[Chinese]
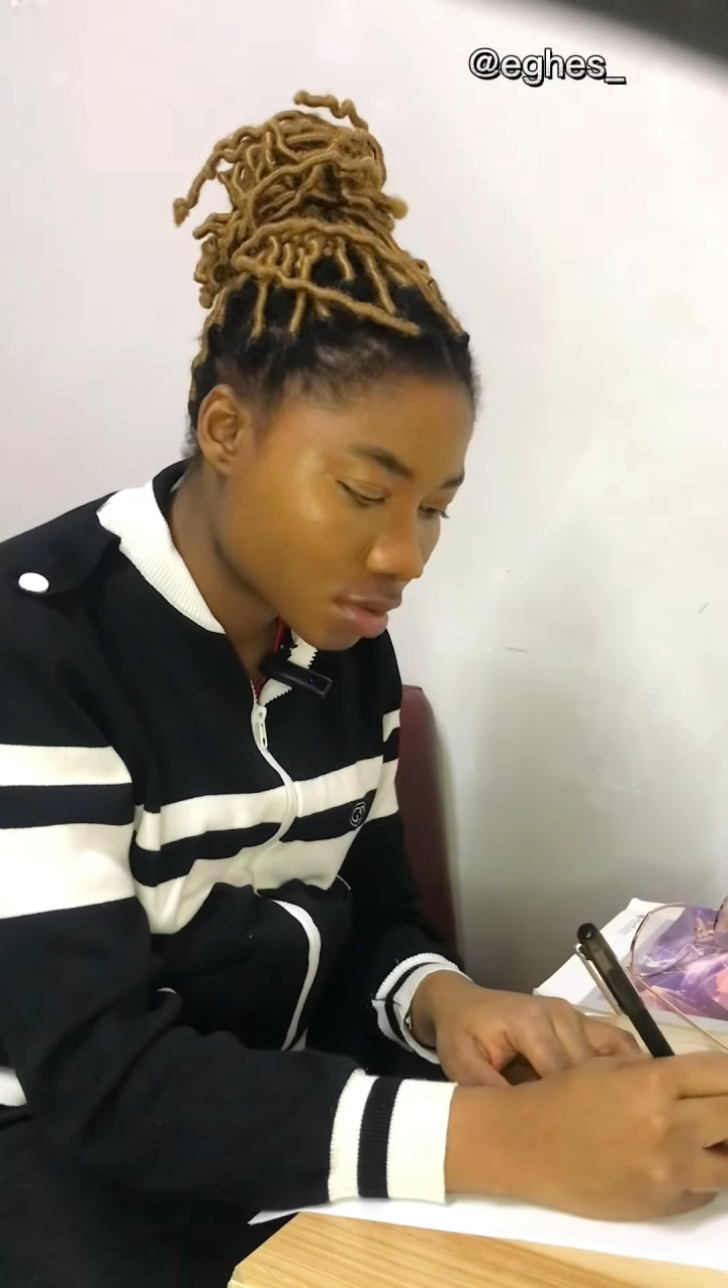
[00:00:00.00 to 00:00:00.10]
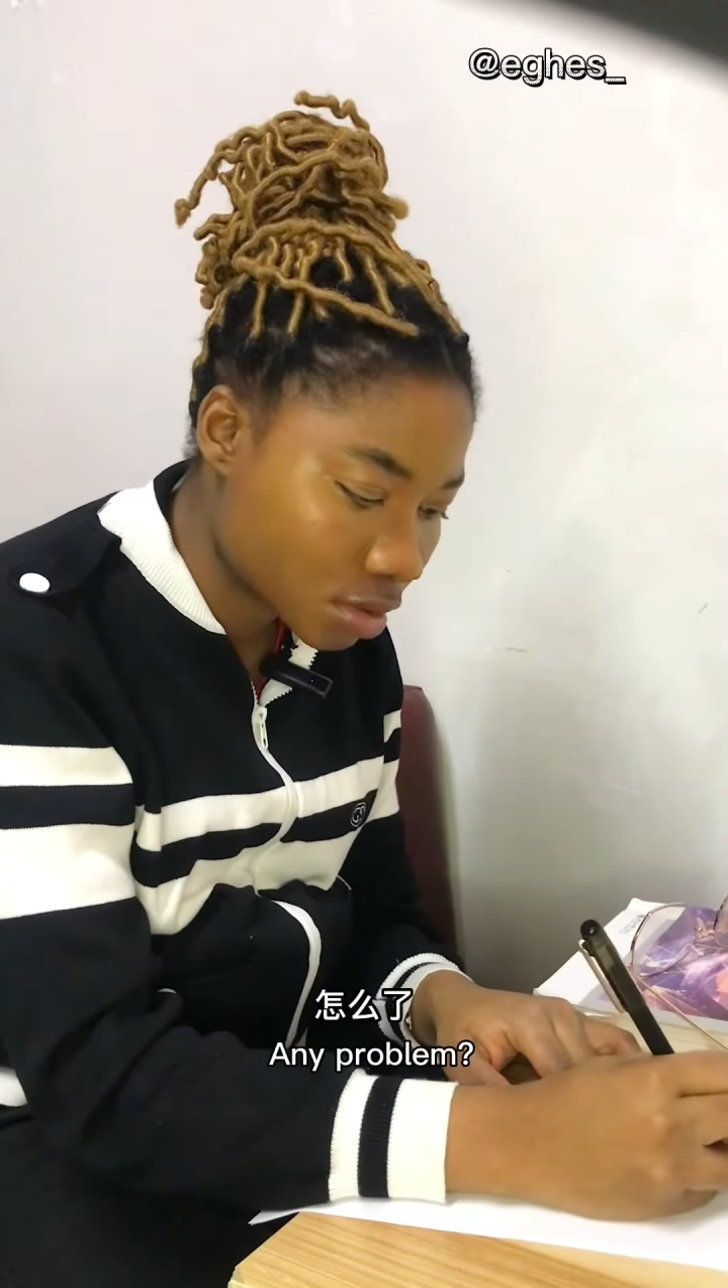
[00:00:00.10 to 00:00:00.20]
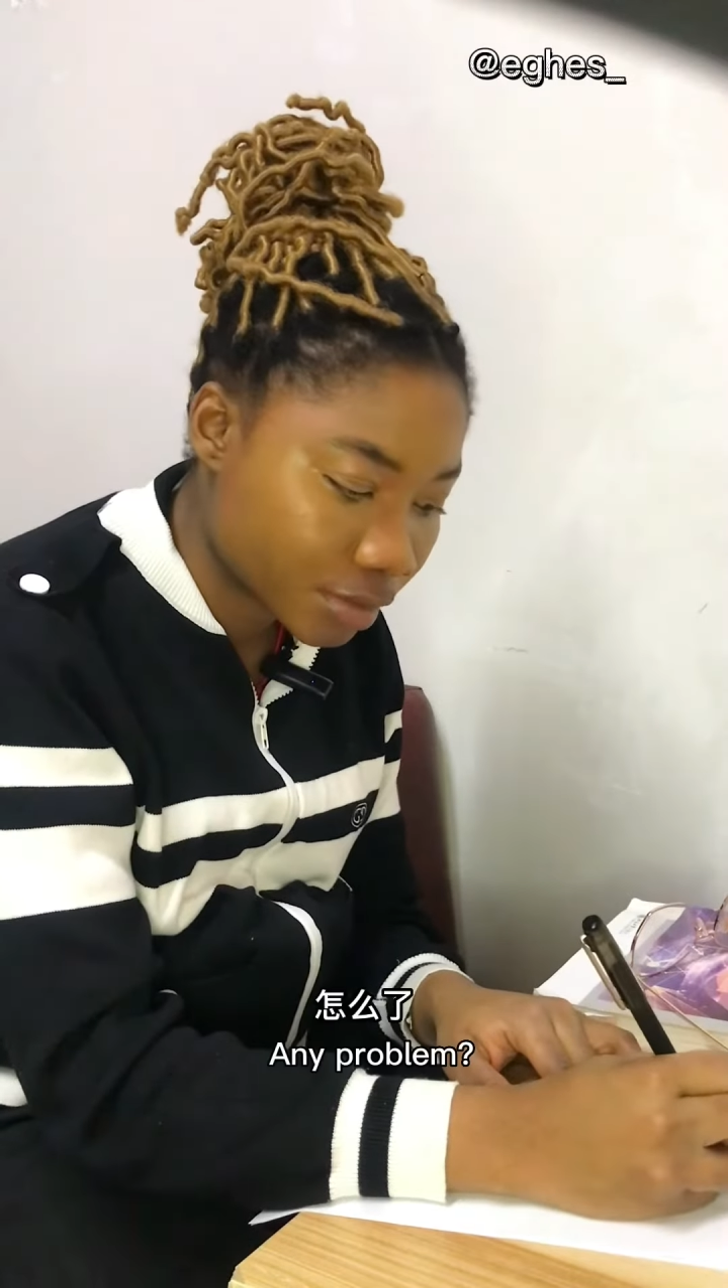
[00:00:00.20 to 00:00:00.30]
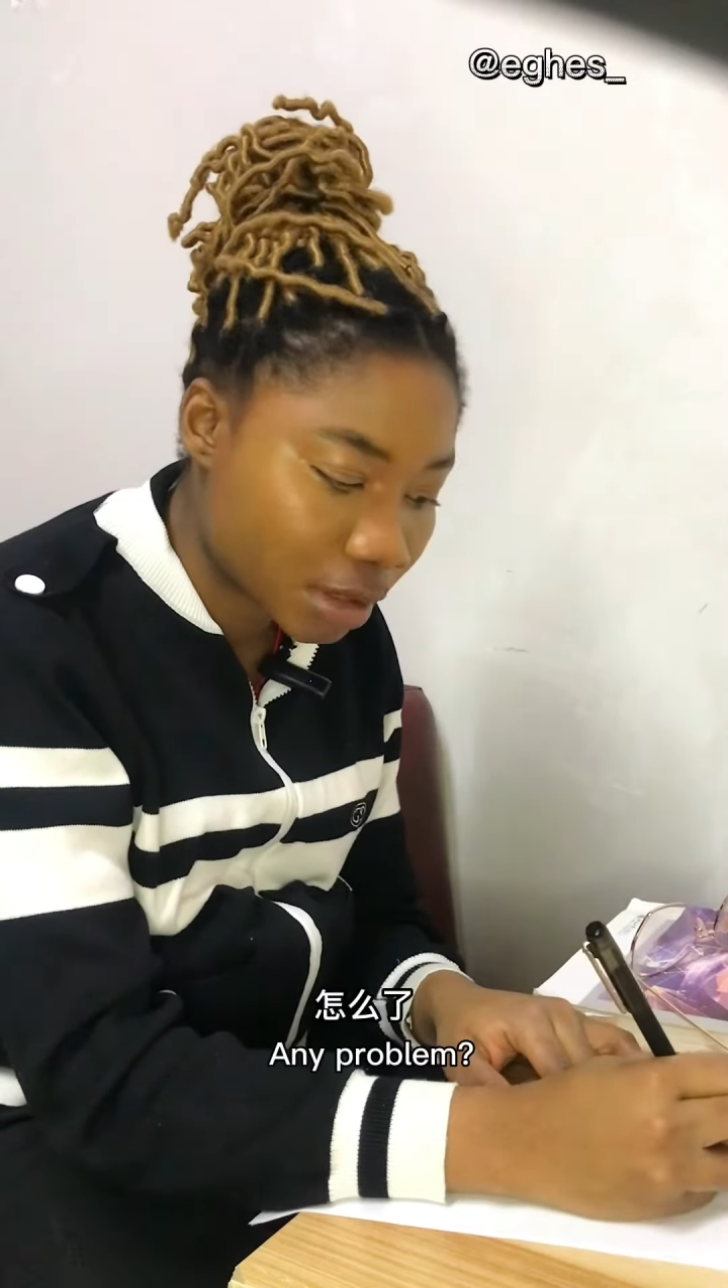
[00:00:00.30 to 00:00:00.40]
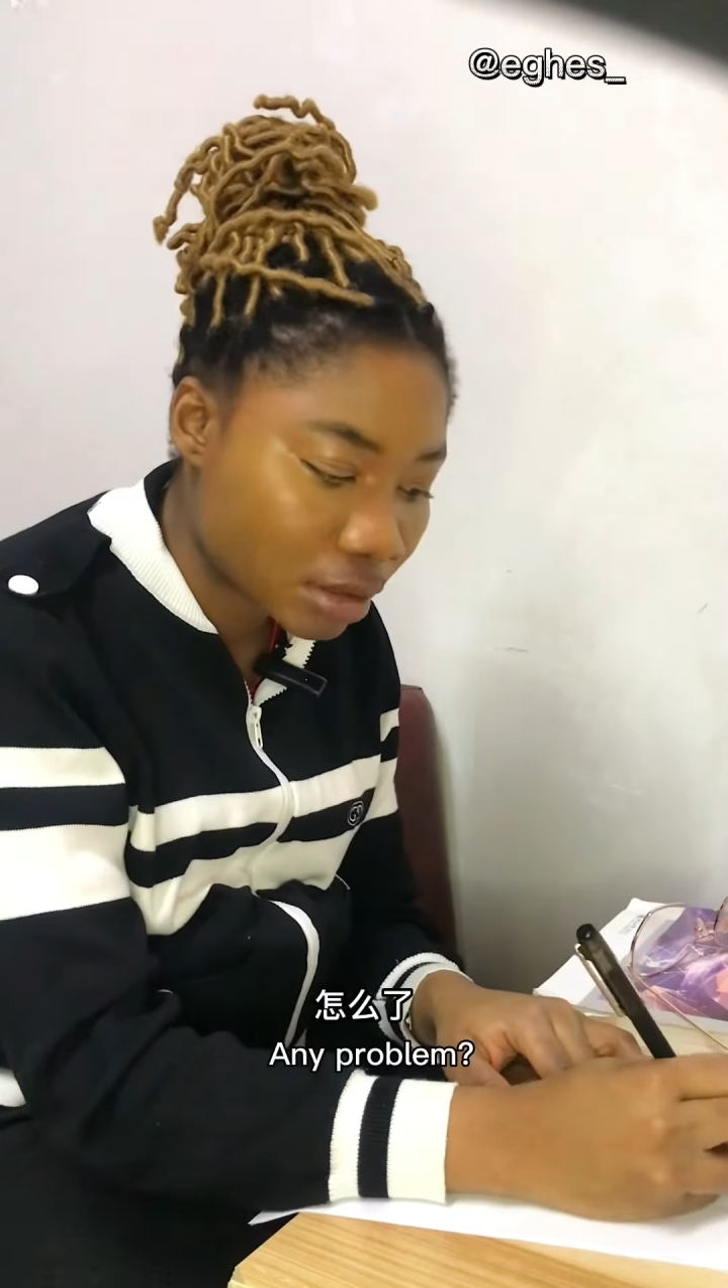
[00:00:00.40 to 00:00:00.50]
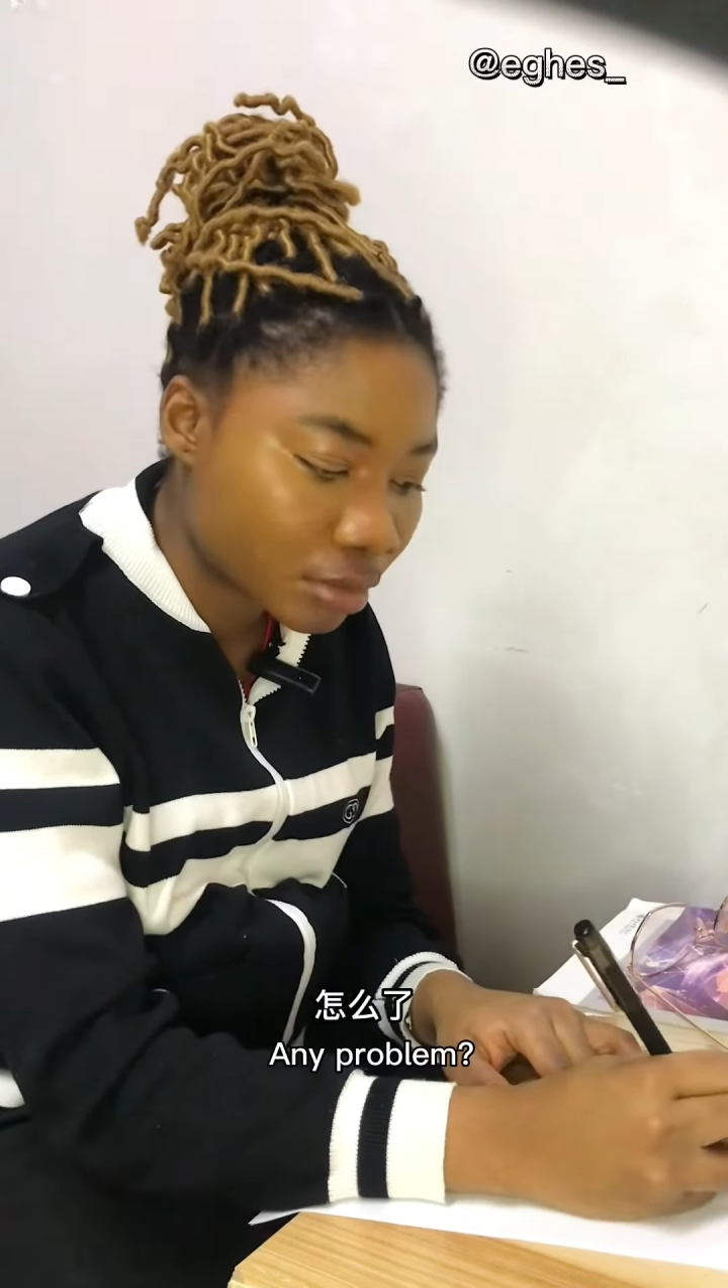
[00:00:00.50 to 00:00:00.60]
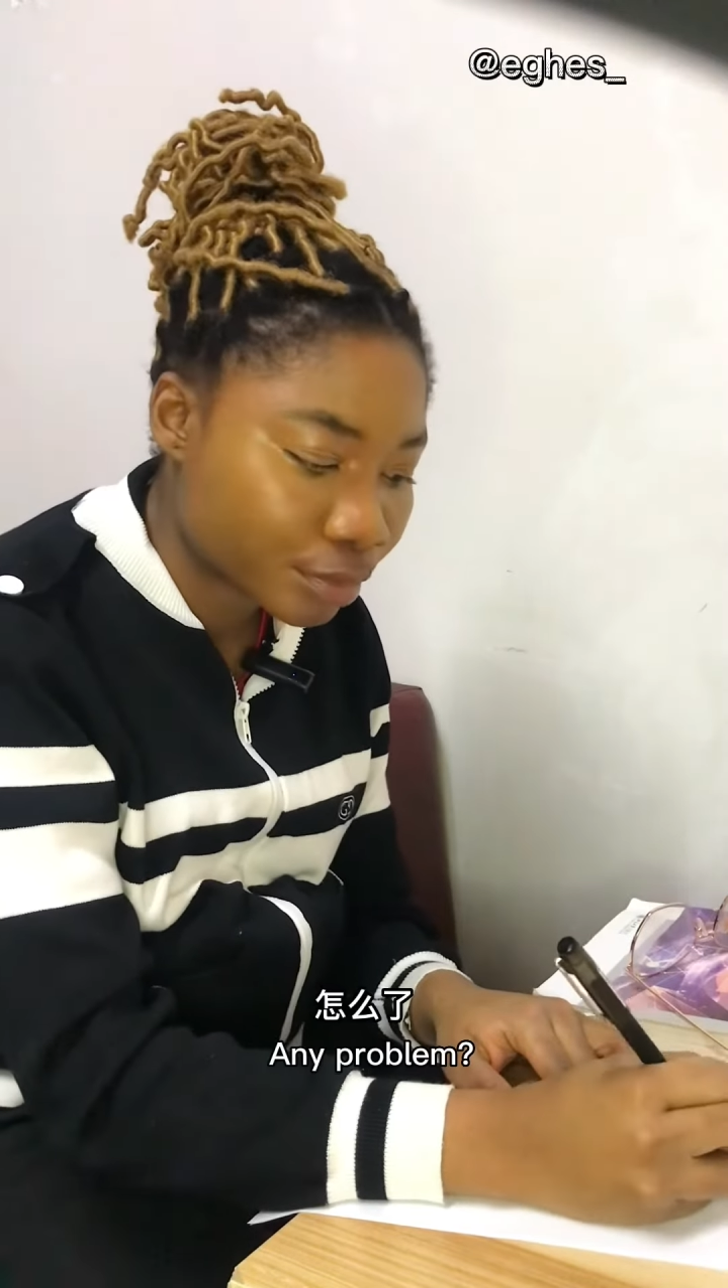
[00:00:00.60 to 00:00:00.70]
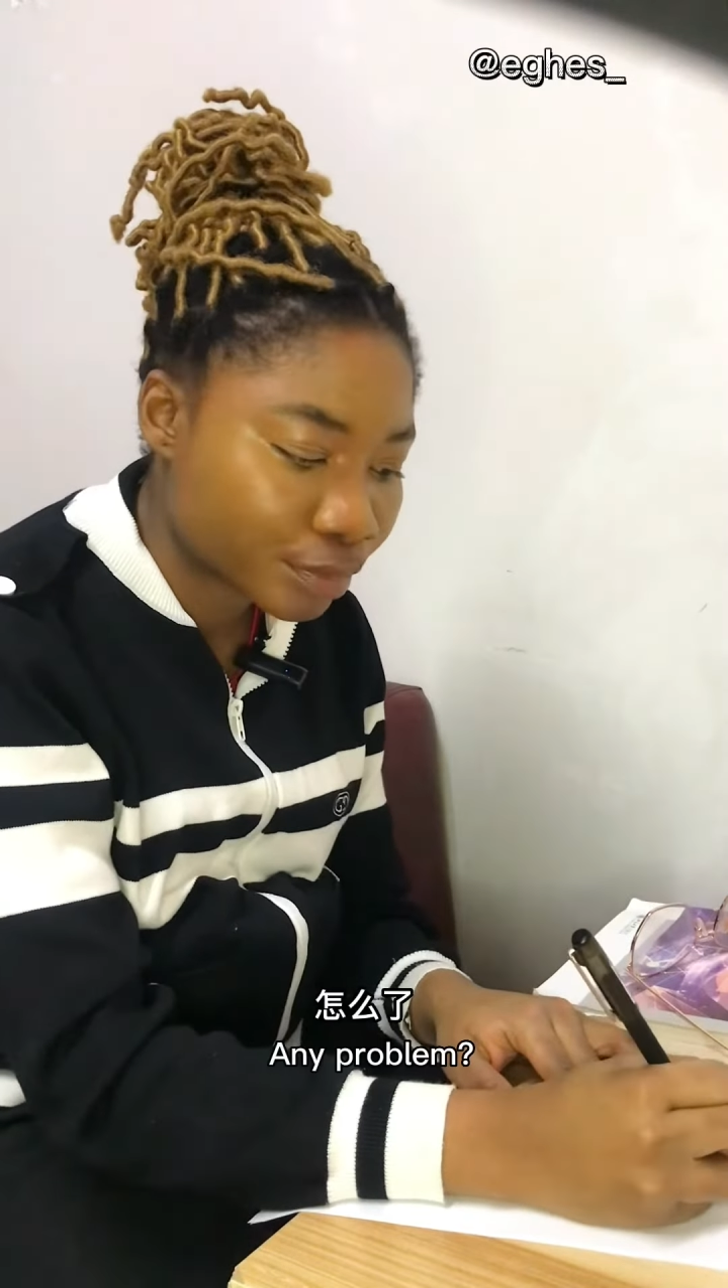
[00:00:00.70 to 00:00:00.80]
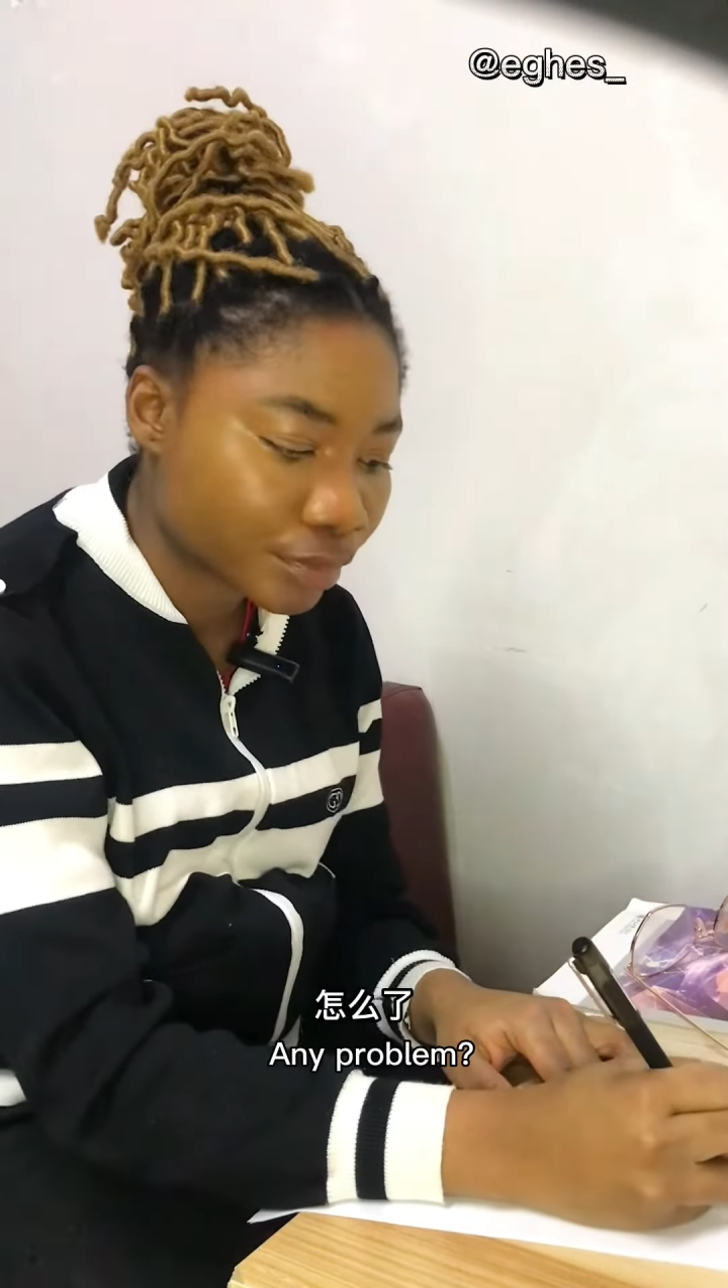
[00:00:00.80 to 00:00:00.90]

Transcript: 怎么了？